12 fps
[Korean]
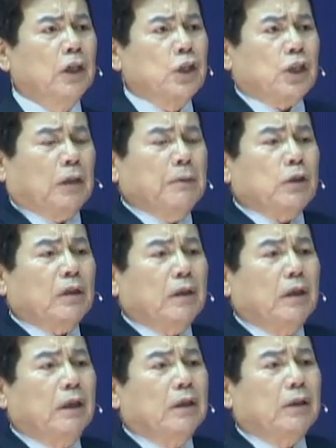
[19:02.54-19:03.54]
이 사람은
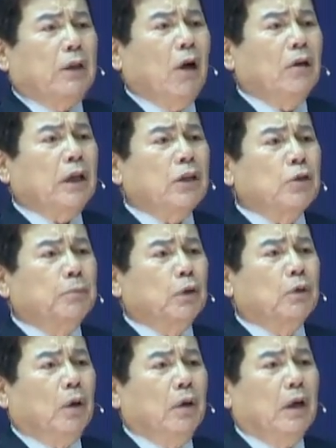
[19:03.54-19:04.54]
태어나기
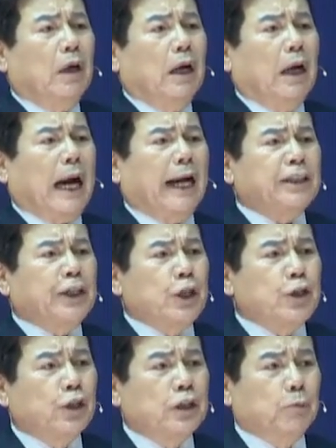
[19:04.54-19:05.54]
전부터
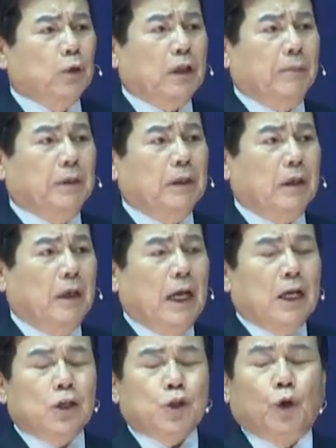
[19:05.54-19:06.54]
하체를 서지 못합니다.
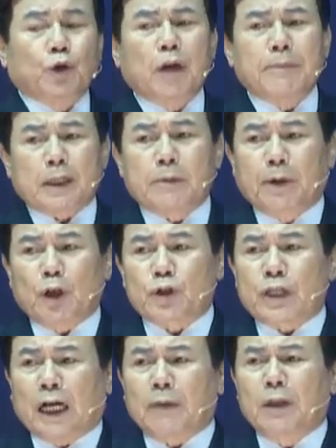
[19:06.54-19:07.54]
성경 말씀하기를
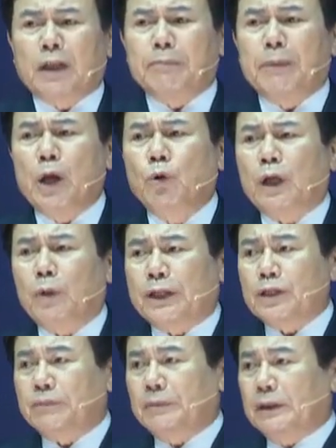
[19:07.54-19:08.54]
사람들이 메고
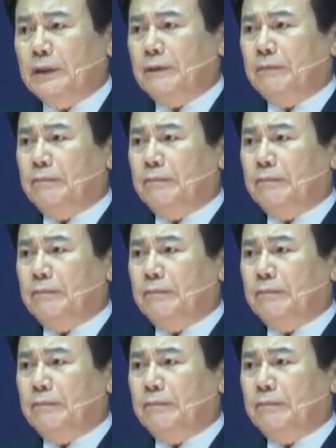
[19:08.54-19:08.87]
나왔습니다.